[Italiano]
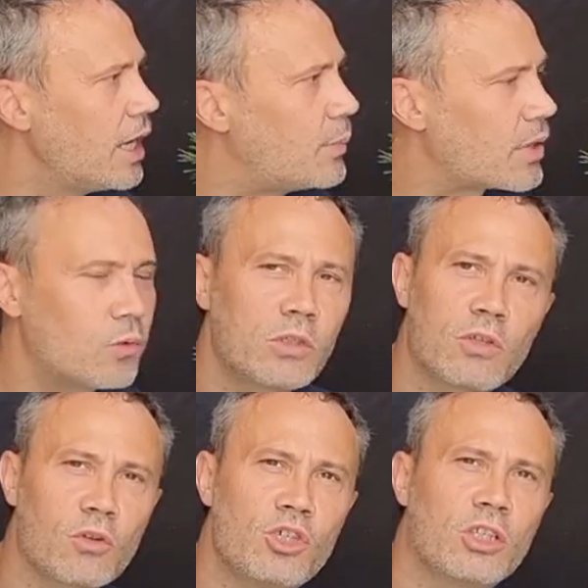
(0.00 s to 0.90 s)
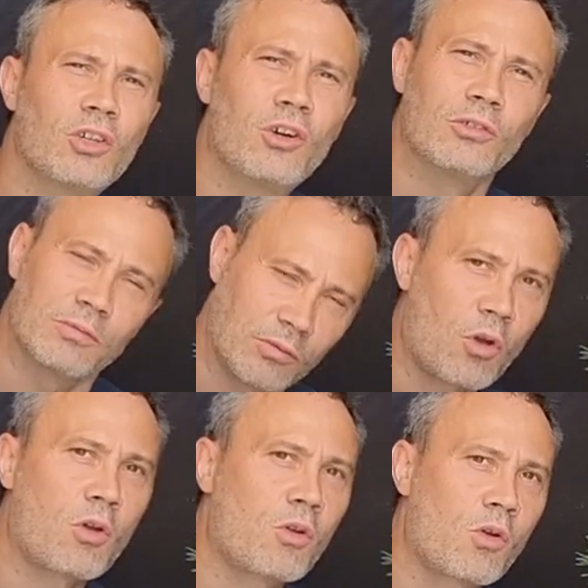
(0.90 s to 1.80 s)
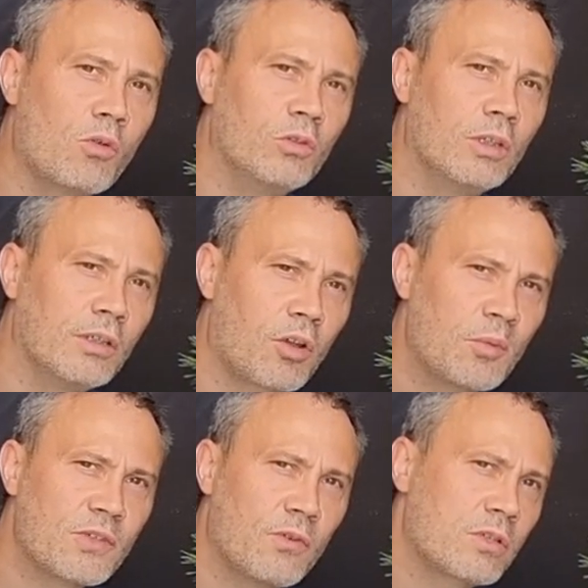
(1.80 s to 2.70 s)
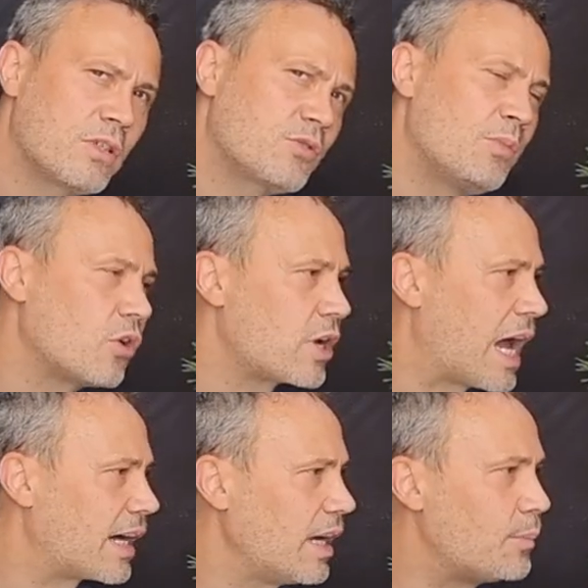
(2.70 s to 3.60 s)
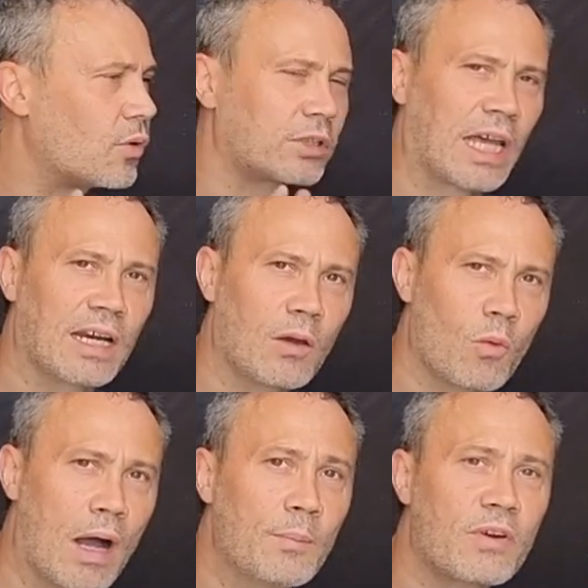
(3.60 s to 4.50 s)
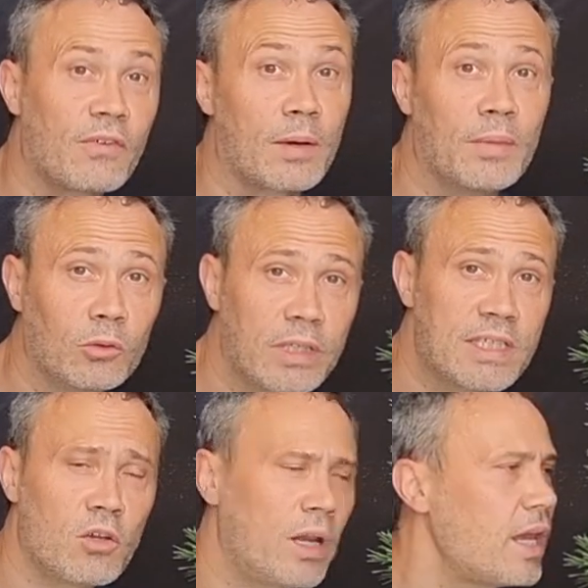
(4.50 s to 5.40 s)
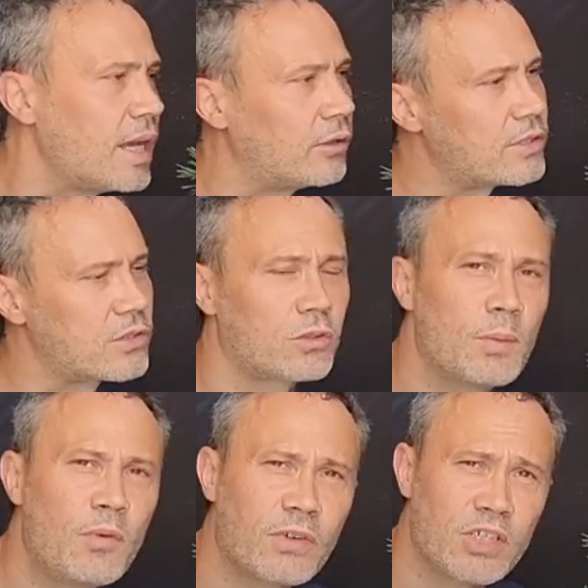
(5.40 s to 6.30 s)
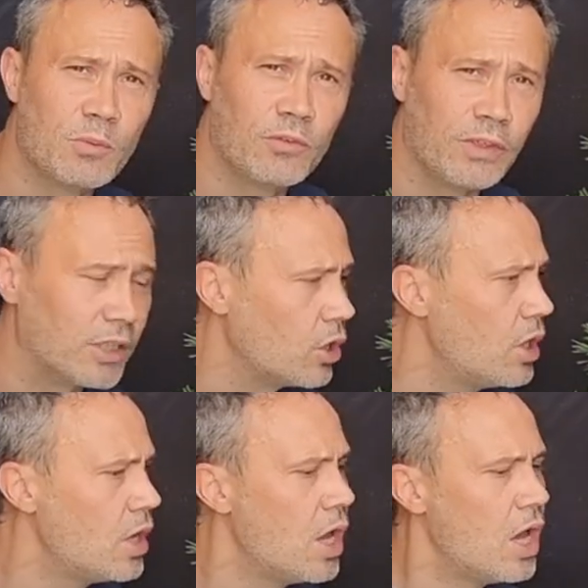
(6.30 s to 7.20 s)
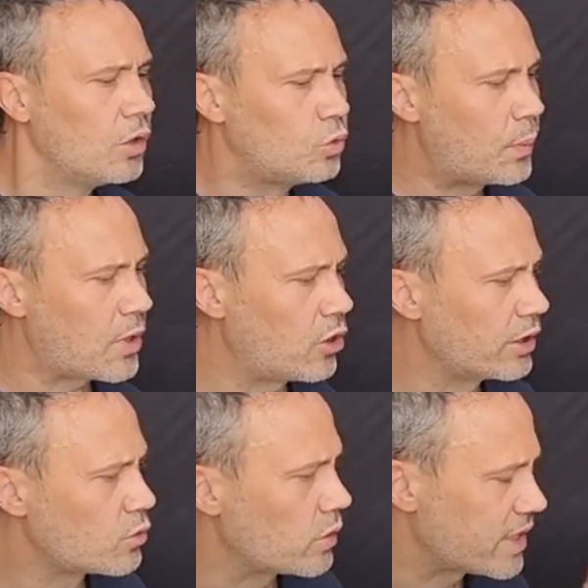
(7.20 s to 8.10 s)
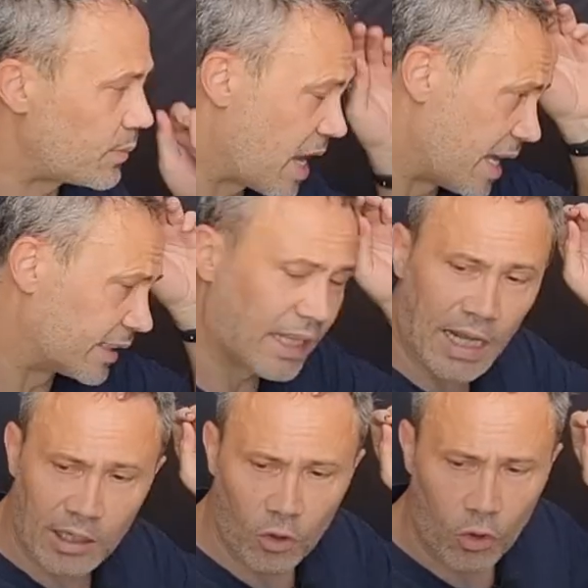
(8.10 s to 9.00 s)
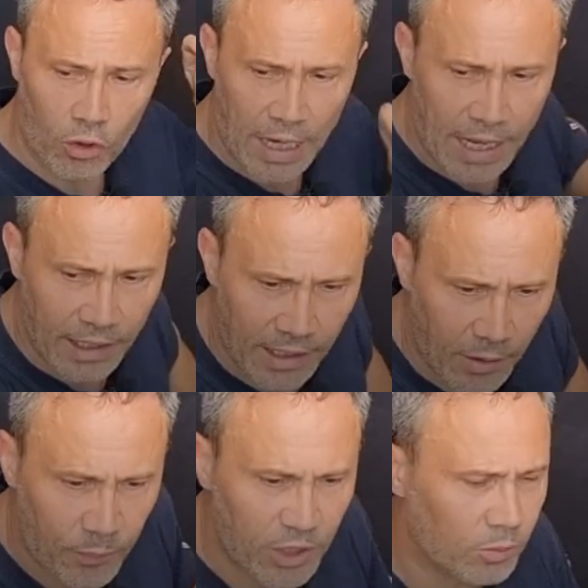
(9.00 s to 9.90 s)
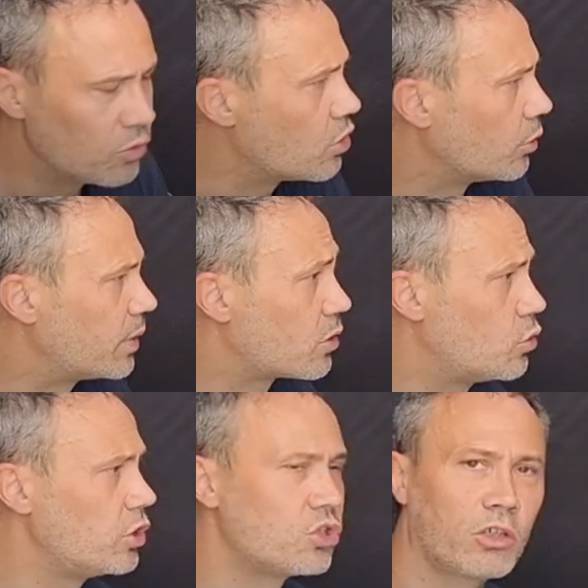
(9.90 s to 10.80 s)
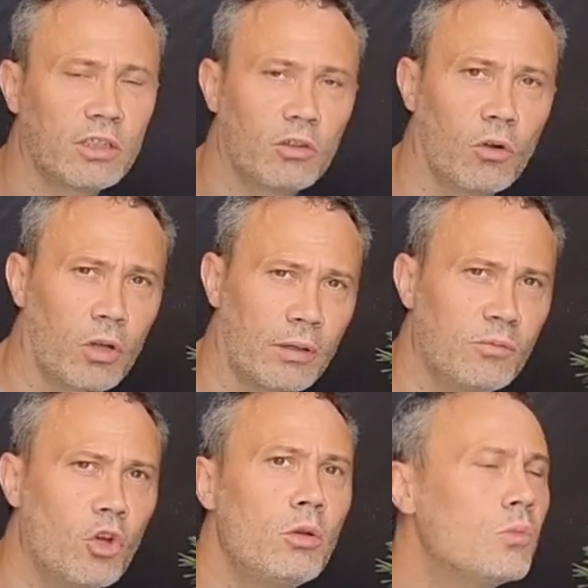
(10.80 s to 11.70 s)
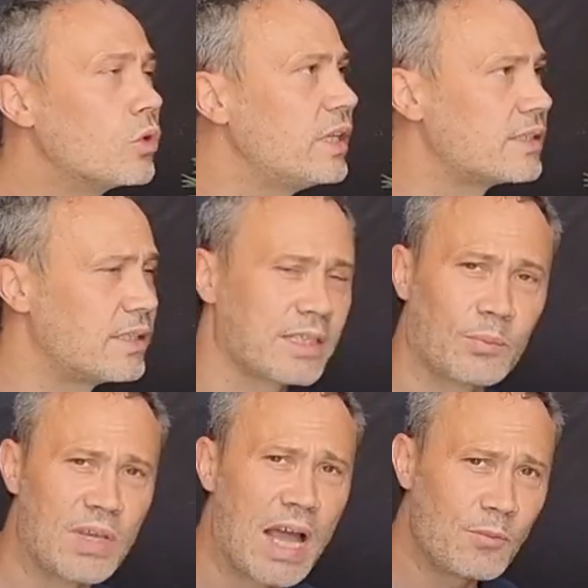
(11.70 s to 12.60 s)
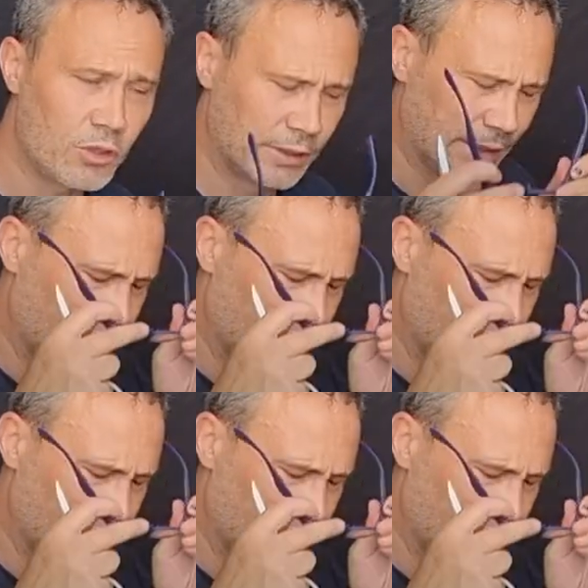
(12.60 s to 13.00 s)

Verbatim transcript: e per cui sono riuscito con un enorme sforzo a sbloccarla e portarla qua per fare manutenzione e allo stesso tempo facciamo il video. Due parole su questa pianta. Allora, eh, pino mugo, per cui gioie e dolori. Noi mughisti sappiamo